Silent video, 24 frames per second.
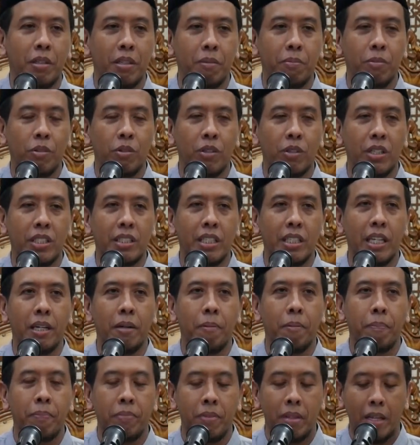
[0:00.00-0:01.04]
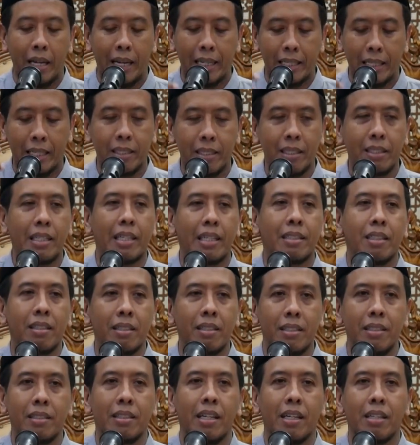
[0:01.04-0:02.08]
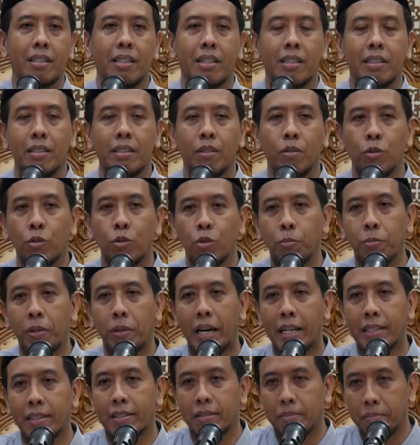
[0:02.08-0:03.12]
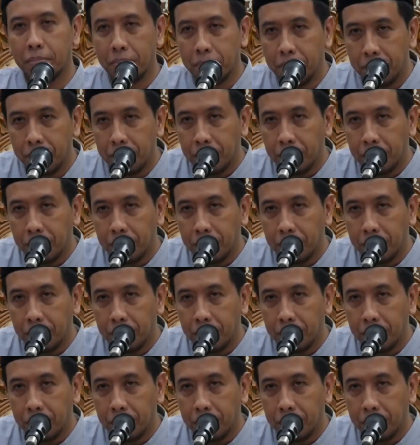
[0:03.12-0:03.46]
kepada penguasa agar kita terhindar dari hukum had.